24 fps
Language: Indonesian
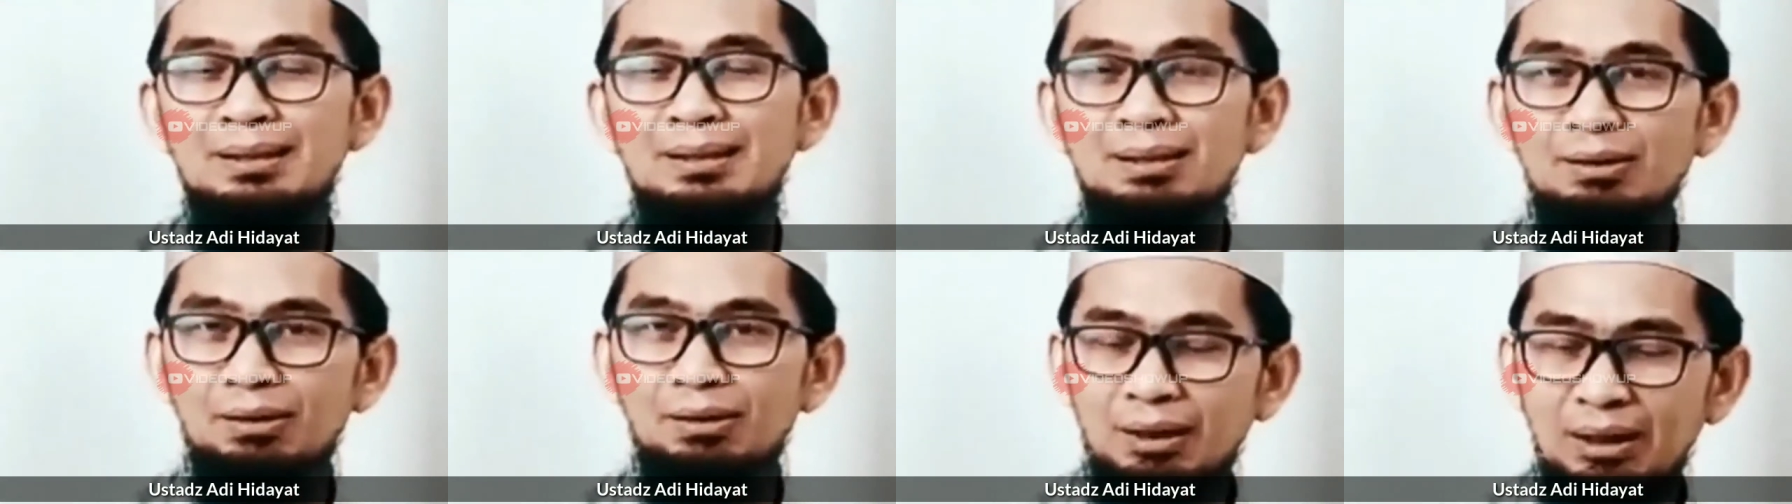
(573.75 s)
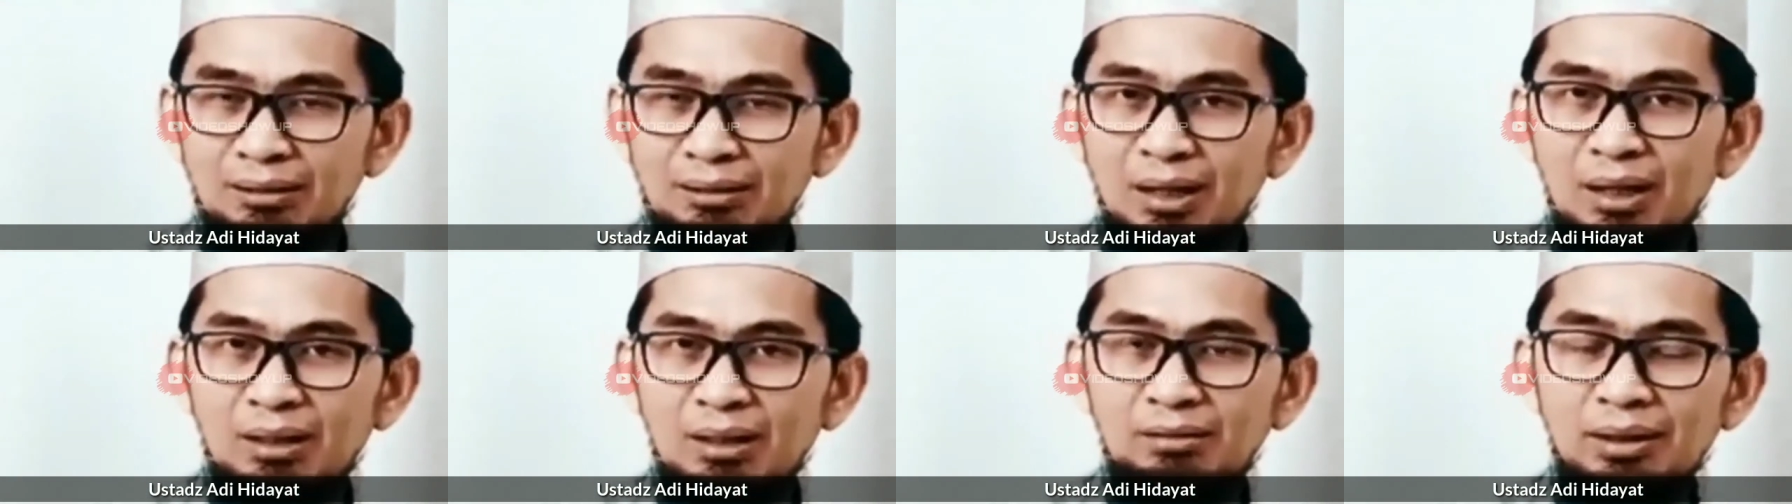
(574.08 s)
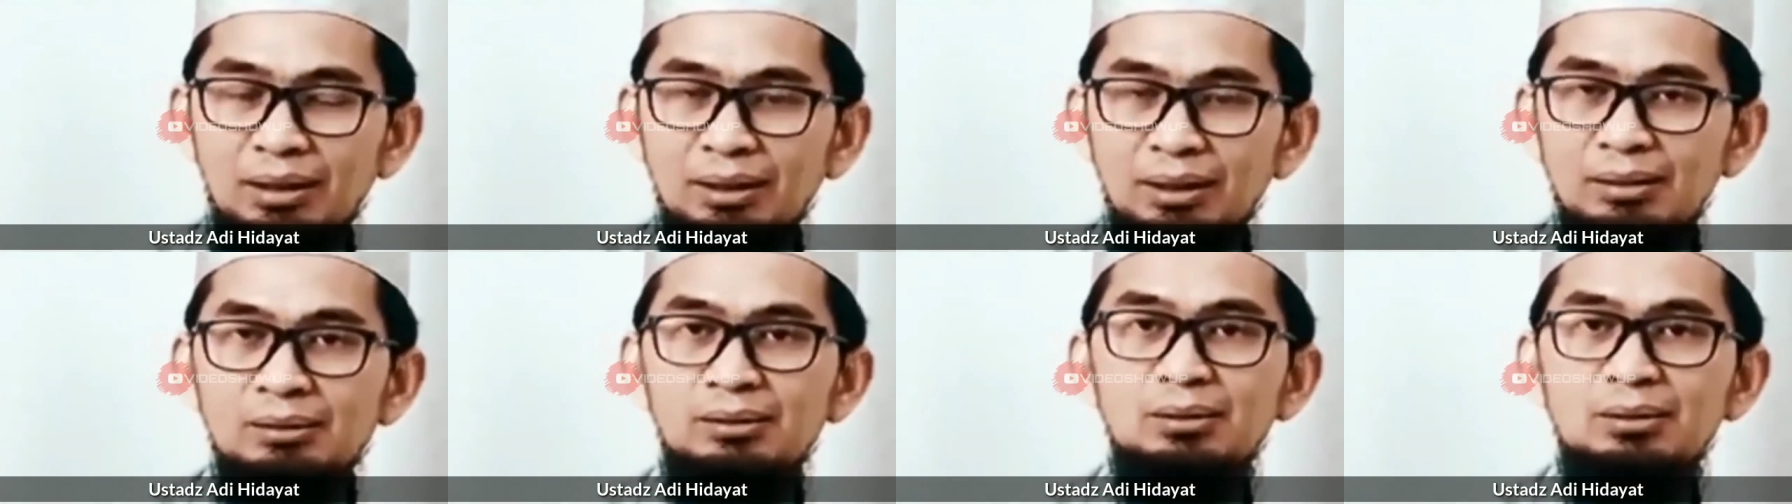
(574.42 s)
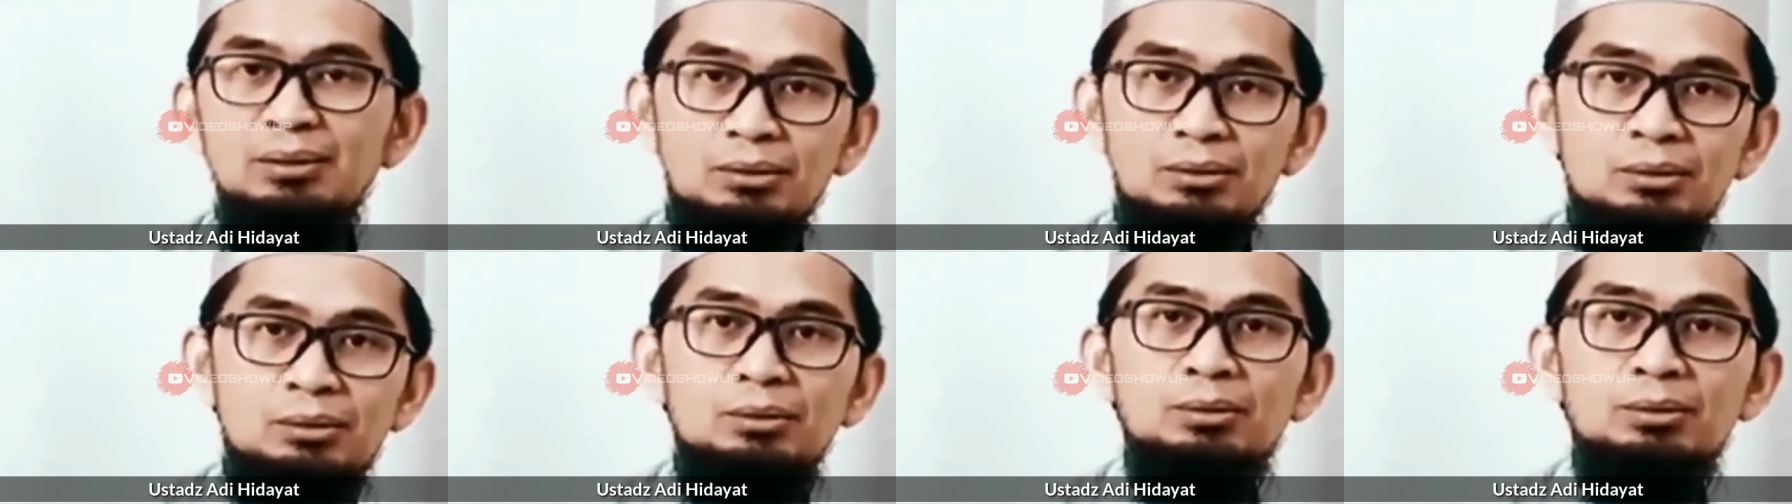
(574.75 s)
Jadi orang takwa
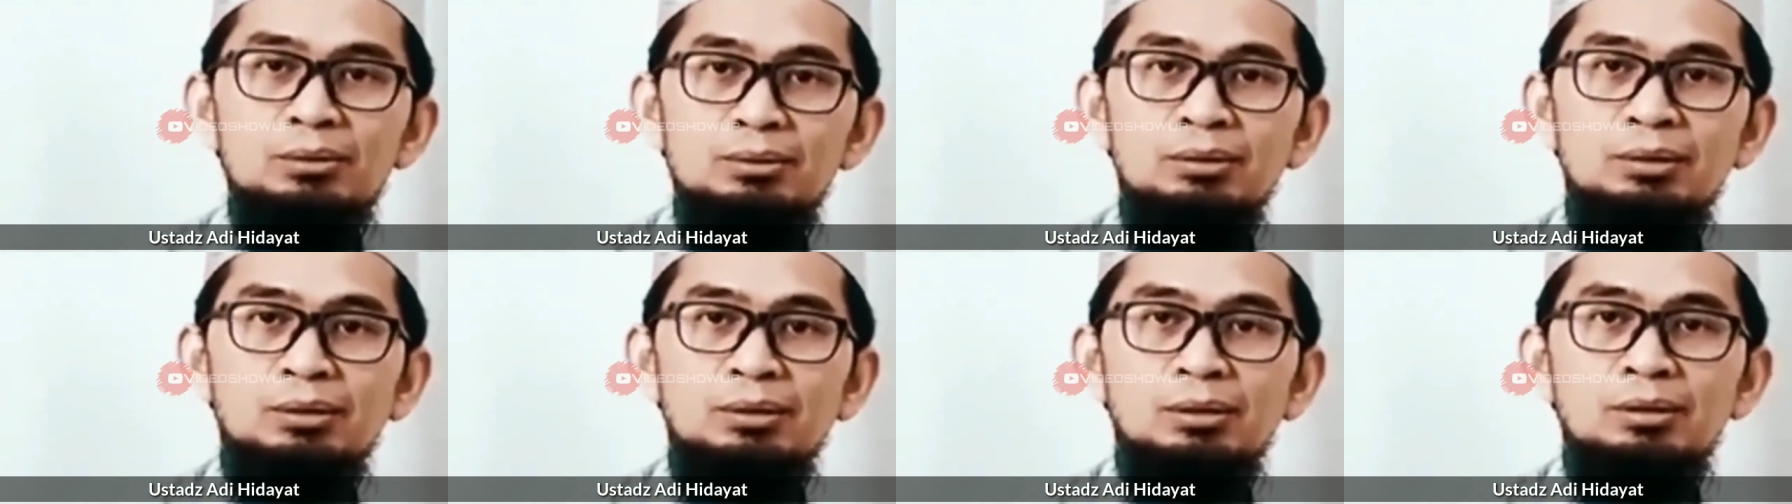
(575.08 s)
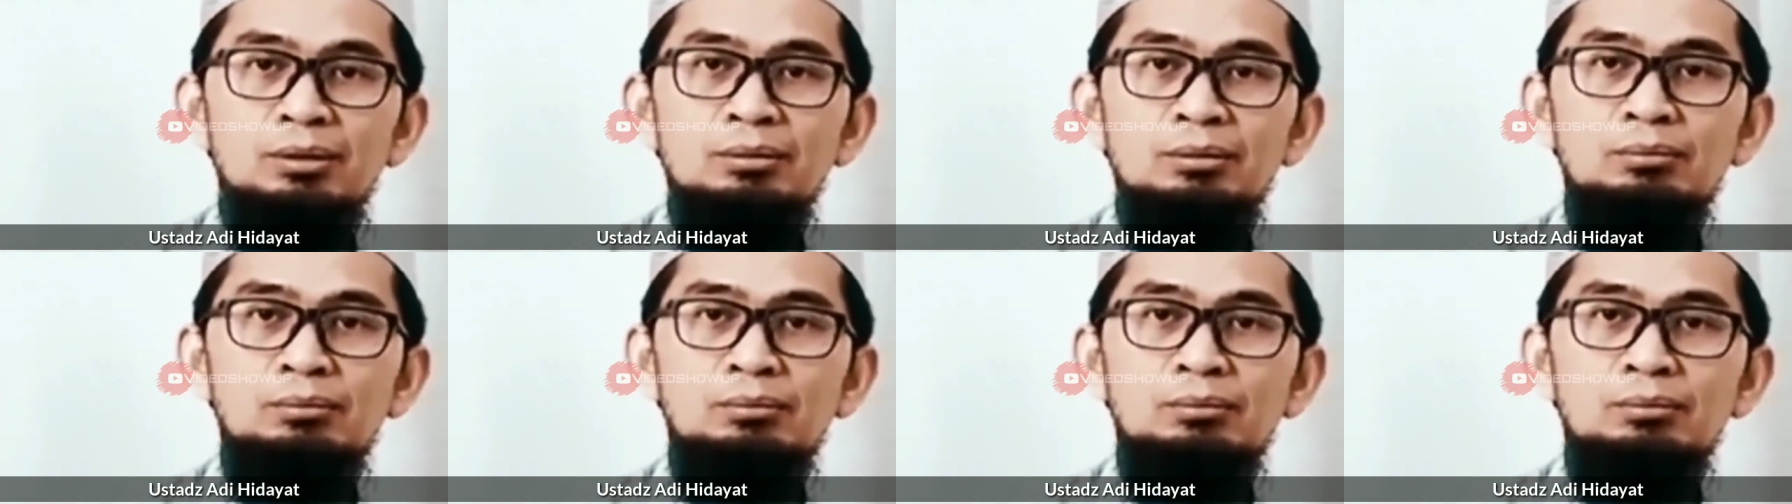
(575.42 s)
itu diukur